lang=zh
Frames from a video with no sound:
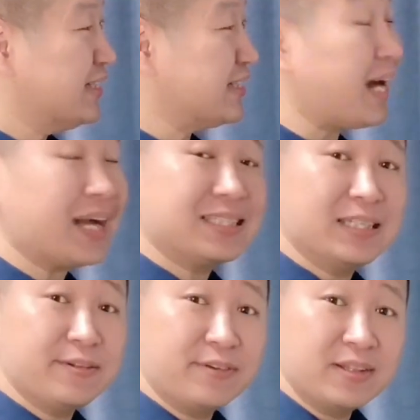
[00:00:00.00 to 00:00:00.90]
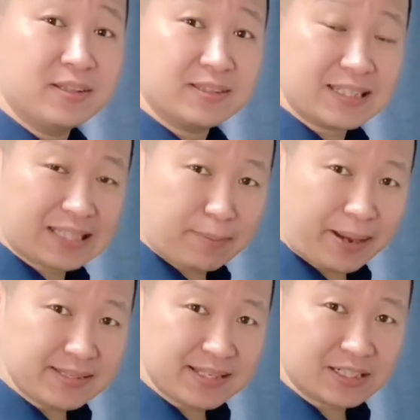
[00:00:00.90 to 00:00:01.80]
大切分在打
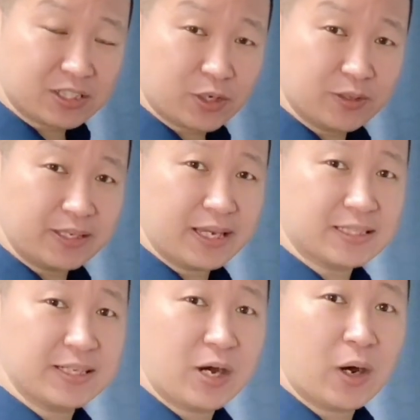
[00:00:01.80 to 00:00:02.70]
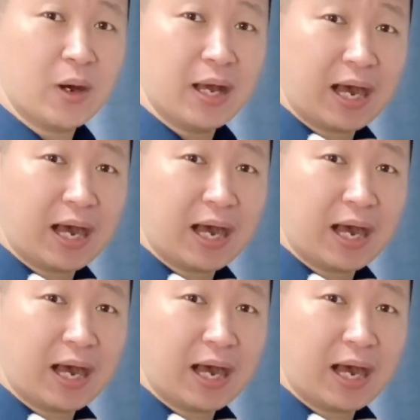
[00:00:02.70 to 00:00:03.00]
拍子的时候也是要